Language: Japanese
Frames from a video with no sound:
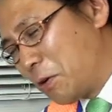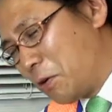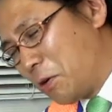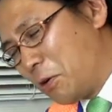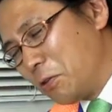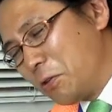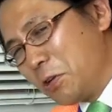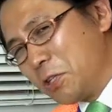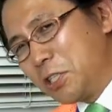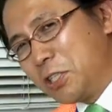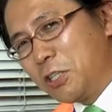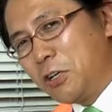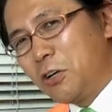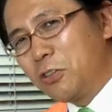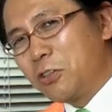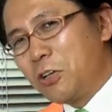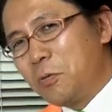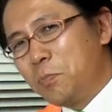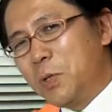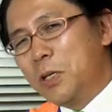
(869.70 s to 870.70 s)
この仕
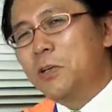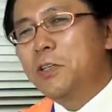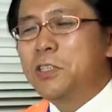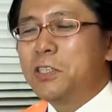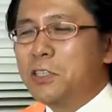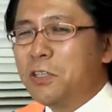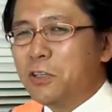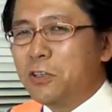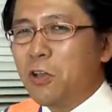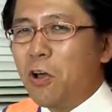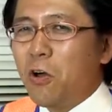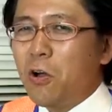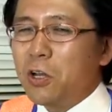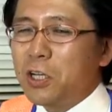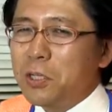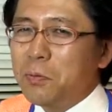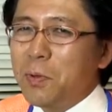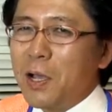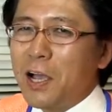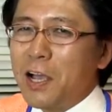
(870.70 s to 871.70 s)
事身内のど
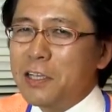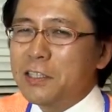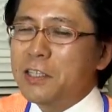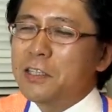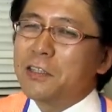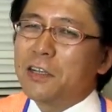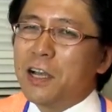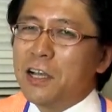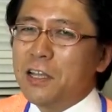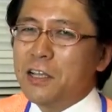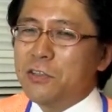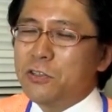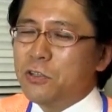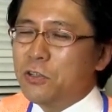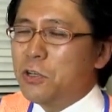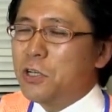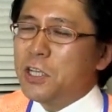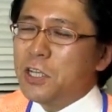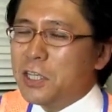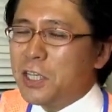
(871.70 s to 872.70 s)
こに任せるかね
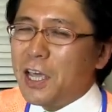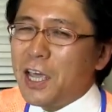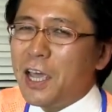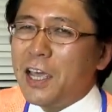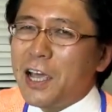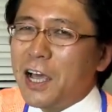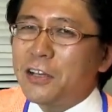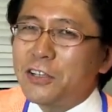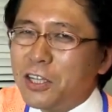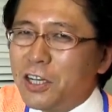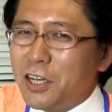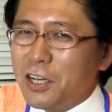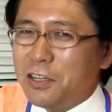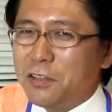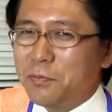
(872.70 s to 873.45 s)
随意契約